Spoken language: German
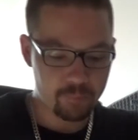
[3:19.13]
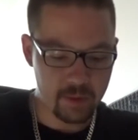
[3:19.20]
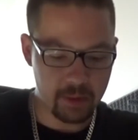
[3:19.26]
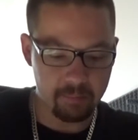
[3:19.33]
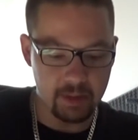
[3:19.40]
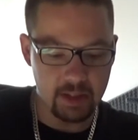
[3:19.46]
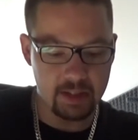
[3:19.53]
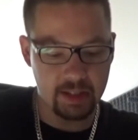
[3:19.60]

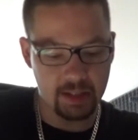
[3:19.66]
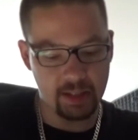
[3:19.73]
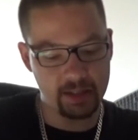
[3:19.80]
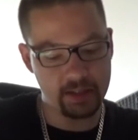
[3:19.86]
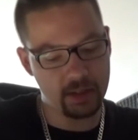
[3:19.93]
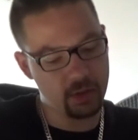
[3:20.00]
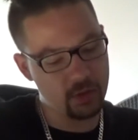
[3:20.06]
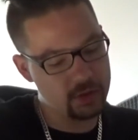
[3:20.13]
mir
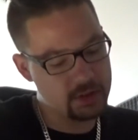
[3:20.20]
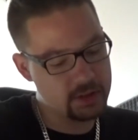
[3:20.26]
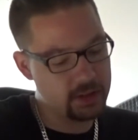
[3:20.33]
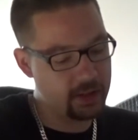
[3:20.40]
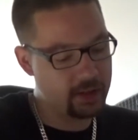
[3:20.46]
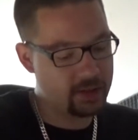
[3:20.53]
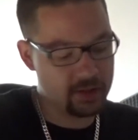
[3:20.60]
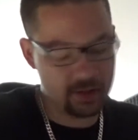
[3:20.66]
direkt aus
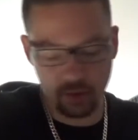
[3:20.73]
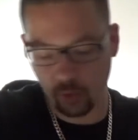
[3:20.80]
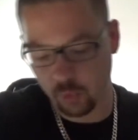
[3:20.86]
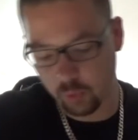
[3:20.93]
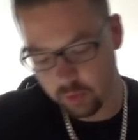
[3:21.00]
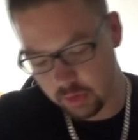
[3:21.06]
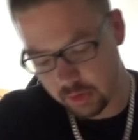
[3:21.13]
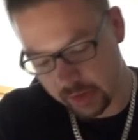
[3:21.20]
äh,
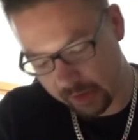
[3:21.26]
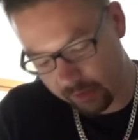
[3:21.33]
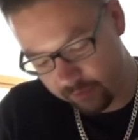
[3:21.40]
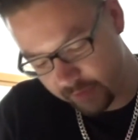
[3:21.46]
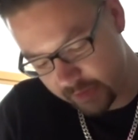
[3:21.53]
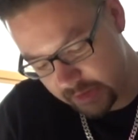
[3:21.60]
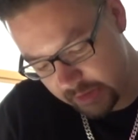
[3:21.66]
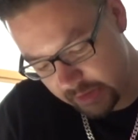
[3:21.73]
Tirol
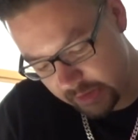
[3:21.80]
etwas